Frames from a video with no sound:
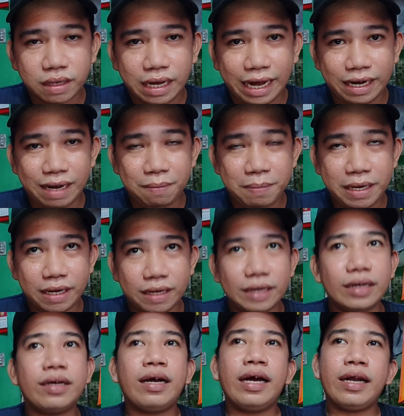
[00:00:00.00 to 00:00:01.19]
Karami,
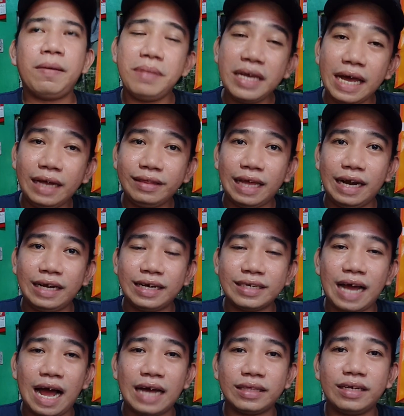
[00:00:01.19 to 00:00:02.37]
karamihan talaga
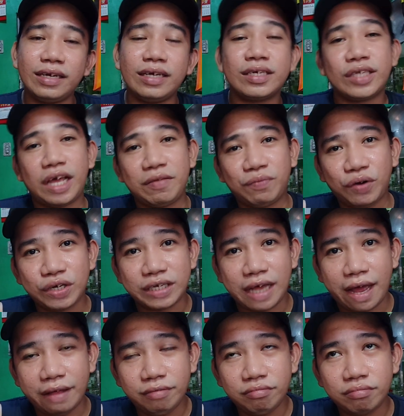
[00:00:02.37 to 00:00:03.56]
sa atin is 10%,
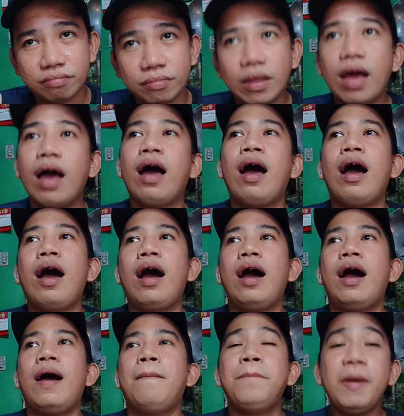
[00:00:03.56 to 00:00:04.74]

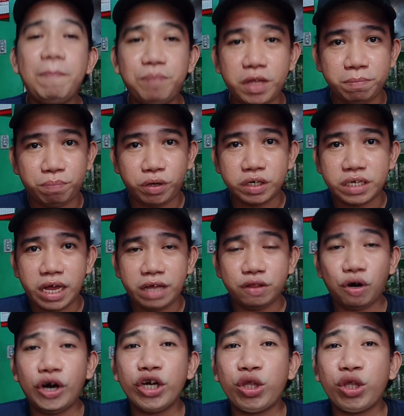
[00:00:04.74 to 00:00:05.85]
uh, 15%, or